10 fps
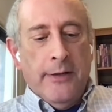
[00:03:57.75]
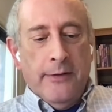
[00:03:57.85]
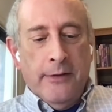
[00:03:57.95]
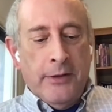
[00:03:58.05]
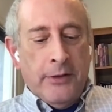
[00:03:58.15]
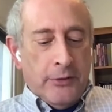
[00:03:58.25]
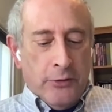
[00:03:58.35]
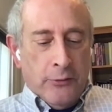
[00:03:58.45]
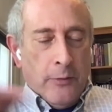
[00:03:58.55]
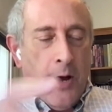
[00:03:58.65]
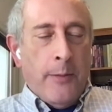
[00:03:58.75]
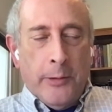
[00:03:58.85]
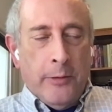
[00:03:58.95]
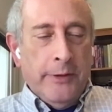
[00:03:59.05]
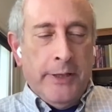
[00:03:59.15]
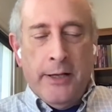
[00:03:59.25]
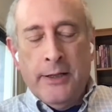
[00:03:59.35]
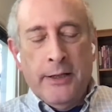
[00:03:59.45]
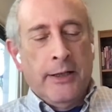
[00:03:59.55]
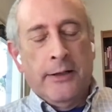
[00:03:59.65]
алгоритмам машинного
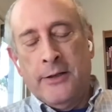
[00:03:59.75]
обучения,